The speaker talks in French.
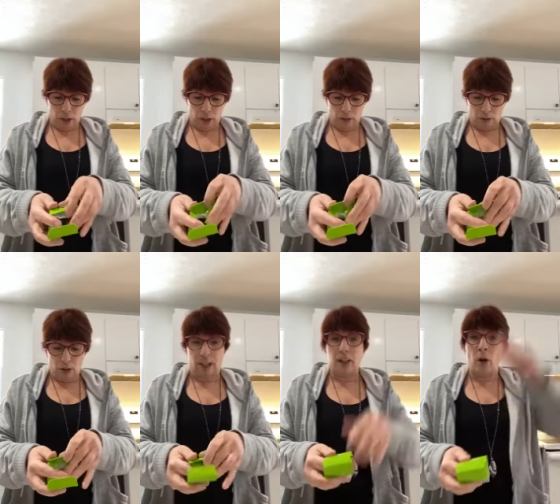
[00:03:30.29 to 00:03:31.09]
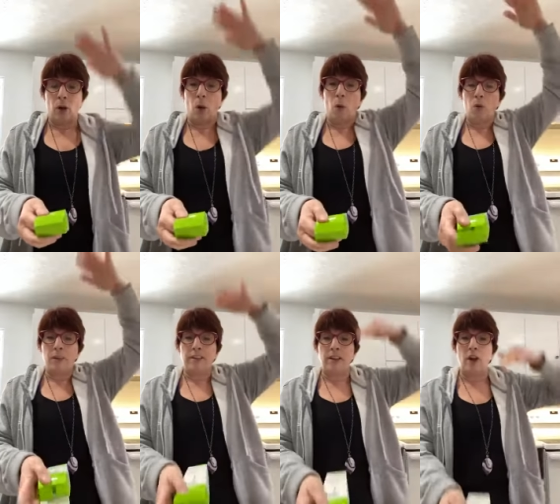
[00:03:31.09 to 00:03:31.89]
Euh, j'en ai un gros,
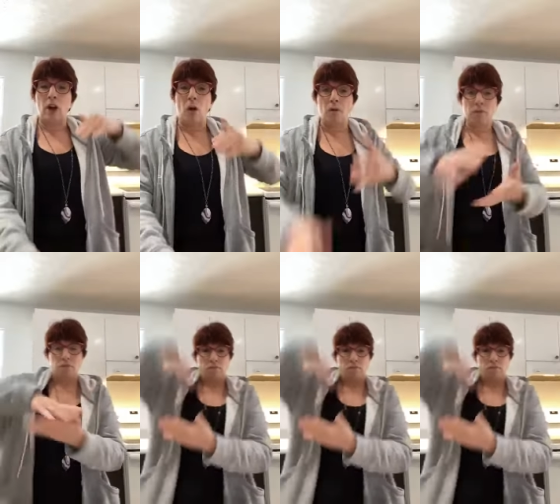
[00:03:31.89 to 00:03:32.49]
tu sais, un long,